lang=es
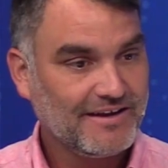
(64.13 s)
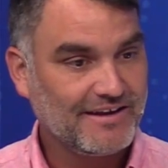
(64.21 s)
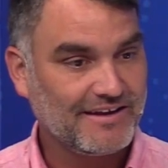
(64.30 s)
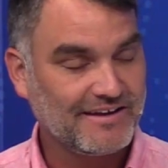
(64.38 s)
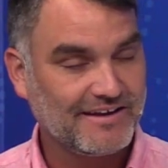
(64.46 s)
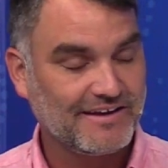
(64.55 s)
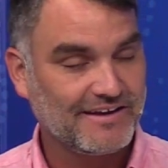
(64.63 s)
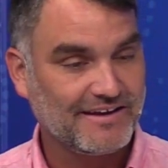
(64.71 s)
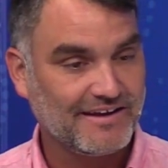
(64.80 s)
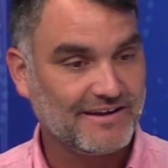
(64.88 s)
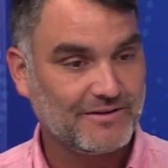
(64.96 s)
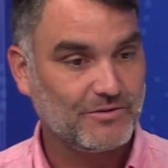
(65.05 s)

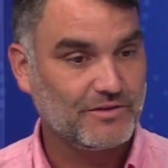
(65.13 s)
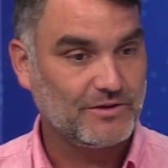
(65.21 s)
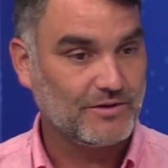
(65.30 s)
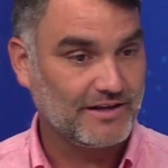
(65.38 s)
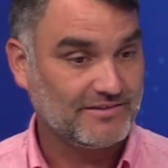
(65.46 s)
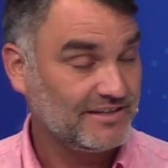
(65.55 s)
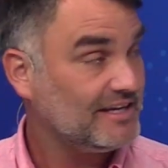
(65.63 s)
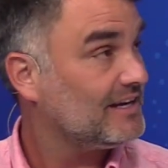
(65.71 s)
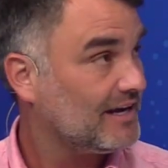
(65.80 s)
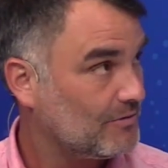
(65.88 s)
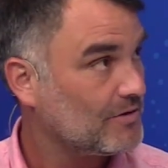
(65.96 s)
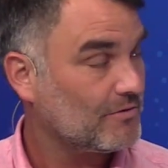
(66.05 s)
eh, nos dijo que sí
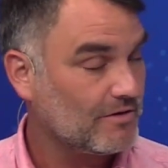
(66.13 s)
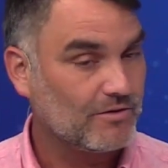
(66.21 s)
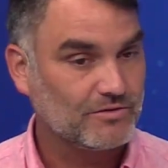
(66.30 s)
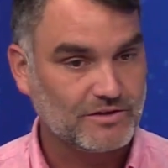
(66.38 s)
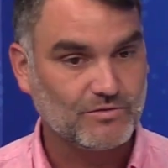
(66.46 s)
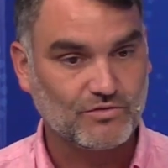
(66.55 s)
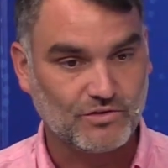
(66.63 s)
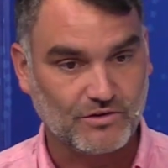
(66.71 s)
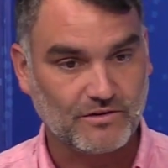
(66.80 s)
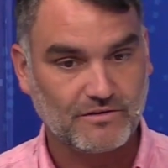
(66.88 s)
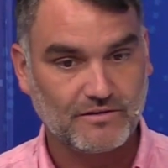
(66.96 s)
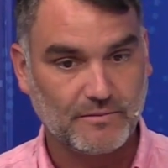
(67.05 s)
a una nueva
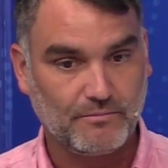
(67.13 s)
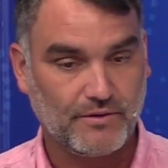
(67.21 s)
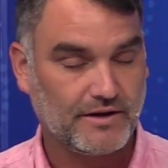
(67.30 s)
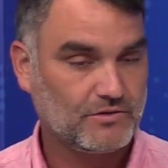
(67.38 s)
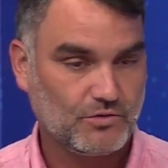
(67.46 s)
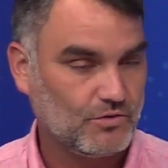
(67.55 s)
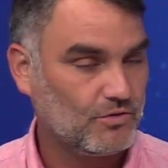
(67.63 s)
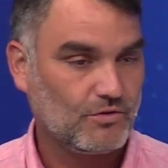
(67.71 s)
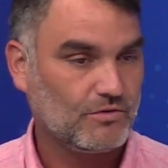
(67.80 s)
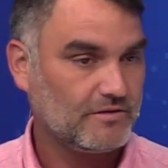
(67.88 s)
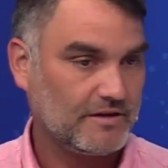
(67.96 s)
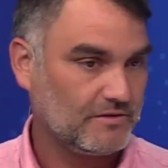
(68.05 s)
constitución. Después todos
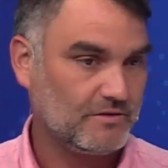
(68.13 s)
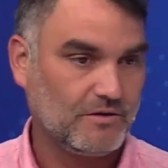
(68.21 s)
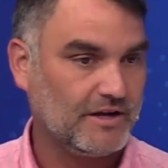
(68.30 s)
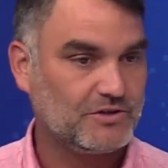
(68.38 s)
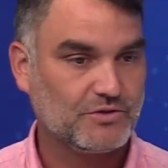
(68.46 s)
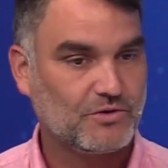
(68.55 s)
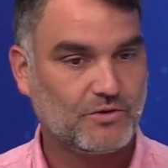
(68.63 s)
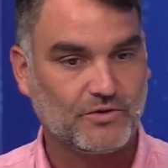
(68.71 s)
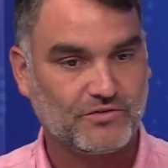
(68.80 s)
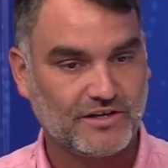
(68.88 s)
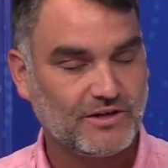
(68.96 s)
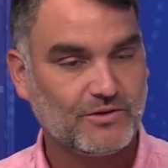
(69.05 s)
los hechos
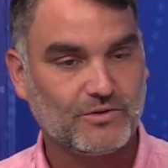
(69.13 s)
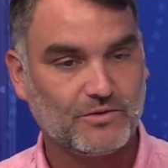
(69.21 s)
conocidos